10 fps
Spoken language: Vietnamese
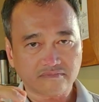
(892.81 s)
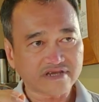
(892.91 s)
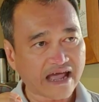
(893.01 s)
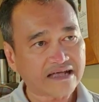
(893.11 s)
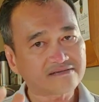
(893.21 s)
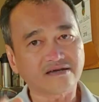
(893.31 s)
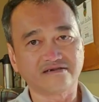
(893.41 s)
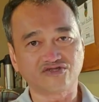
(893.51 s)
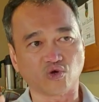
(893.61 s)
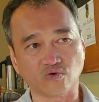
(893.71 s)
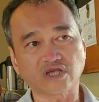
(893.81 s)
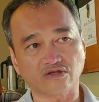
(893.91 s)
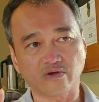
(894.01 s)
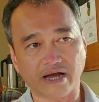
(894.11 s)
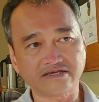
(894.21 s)
đang từ chủ tịch
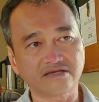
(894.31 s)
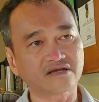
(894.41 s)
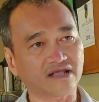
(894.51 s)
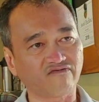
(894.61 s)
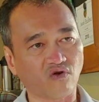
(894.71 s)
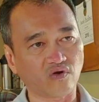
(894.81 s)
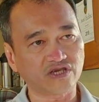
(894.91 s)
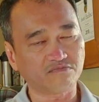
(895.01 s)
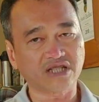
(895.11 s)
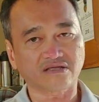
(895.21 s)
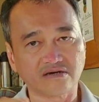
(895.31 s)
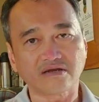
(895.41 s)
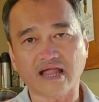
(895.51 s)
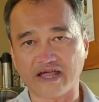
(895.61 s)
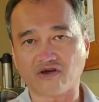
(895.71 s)
Ủy ban Nhân dân Thành phố Hồ Chí Minh,
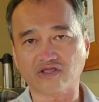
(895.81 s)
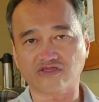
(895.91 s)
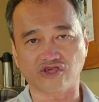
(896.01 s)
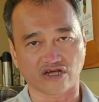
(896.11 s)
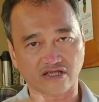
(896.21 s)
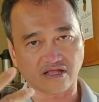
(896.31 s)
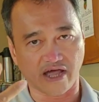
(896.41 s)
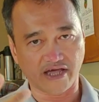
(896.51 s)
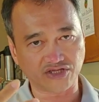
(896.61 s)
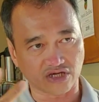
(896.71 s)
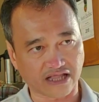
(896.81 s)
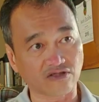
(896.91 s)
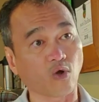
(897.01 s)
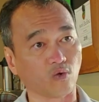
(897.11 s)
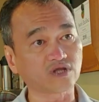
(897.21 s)
tương lai có trở, thể trở
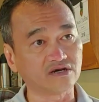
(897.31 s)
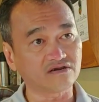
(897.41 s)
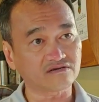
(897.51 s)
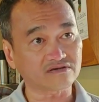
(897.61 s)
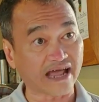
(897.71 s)
thành thủ tướng,